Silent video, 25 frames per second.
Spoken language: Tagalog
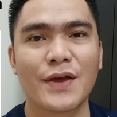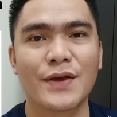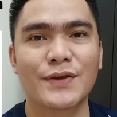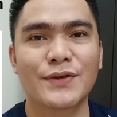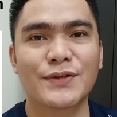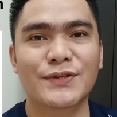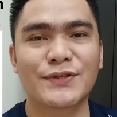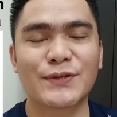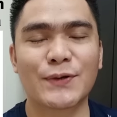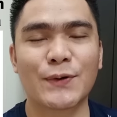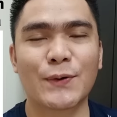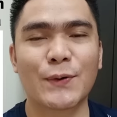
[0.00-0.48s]

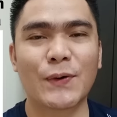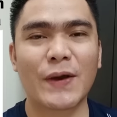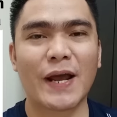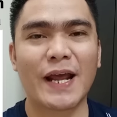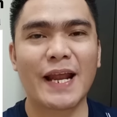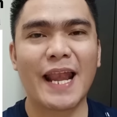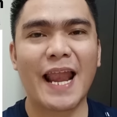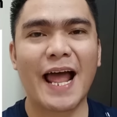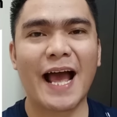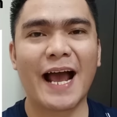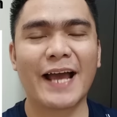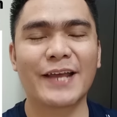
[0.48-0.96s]
So,
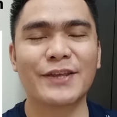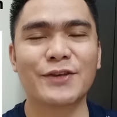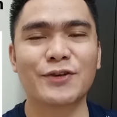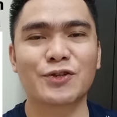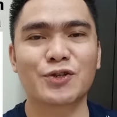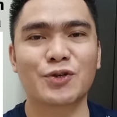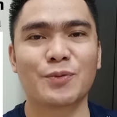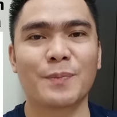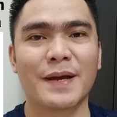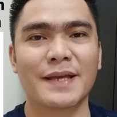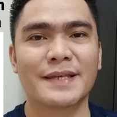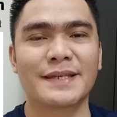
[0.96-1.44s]
kailangan
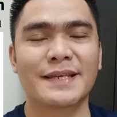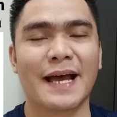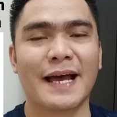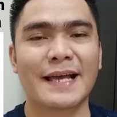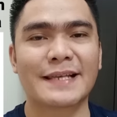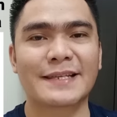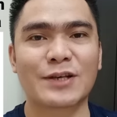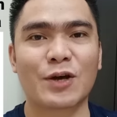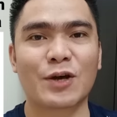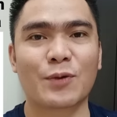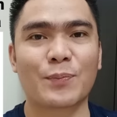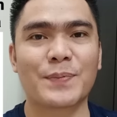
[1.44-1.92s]
yung
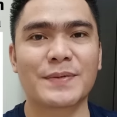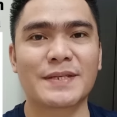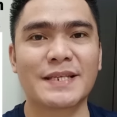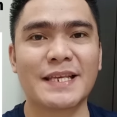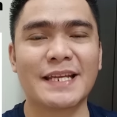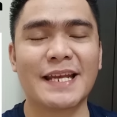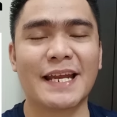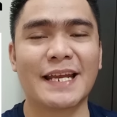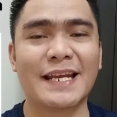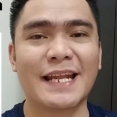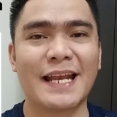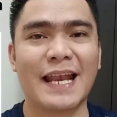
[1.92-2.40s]
sumadya sa
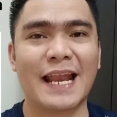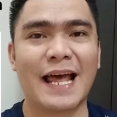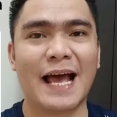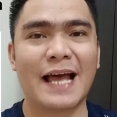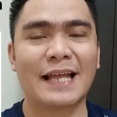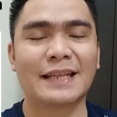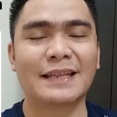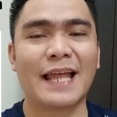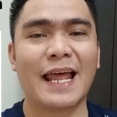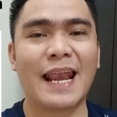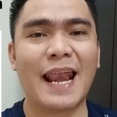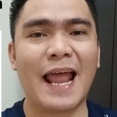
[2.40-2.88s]
opisina
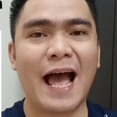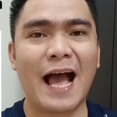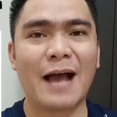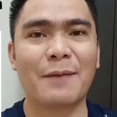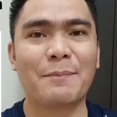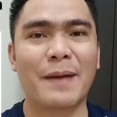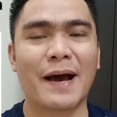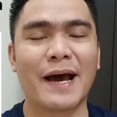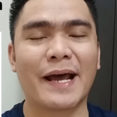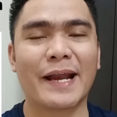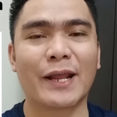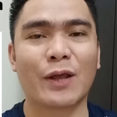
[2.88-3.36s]
nila dala
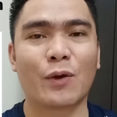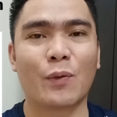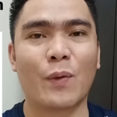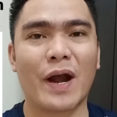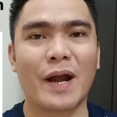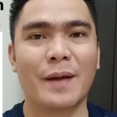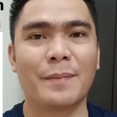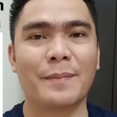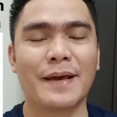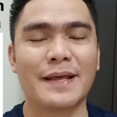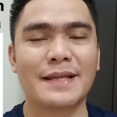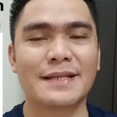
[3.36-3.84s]
ang mga
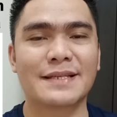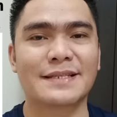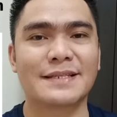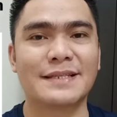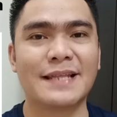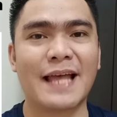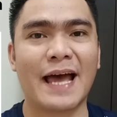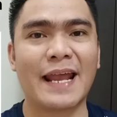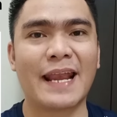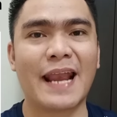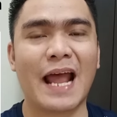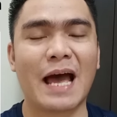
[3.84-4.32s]
requirements
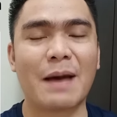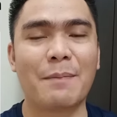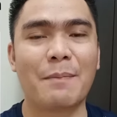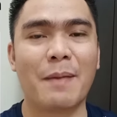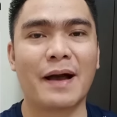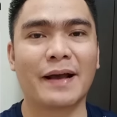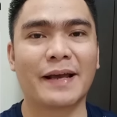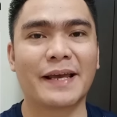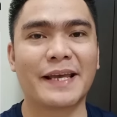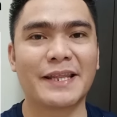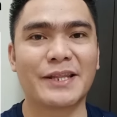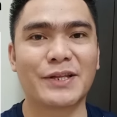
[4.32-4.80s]
na
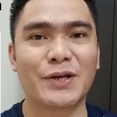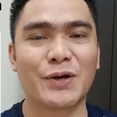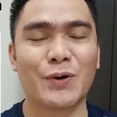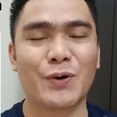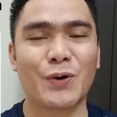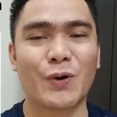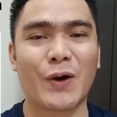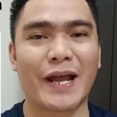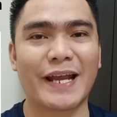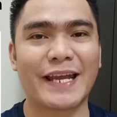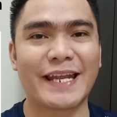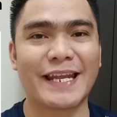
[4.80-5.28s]
nabanggit
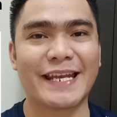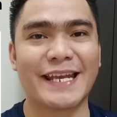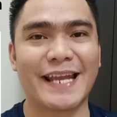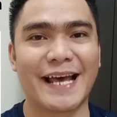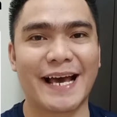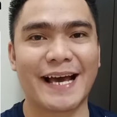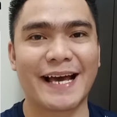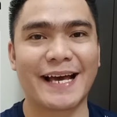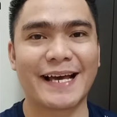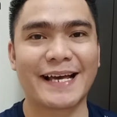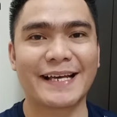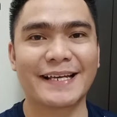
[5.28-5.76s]
ko
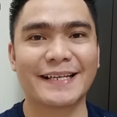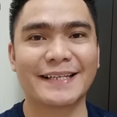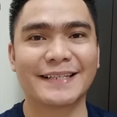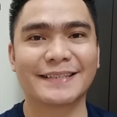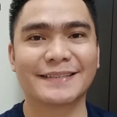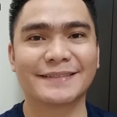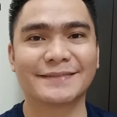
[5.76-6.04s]
kanina.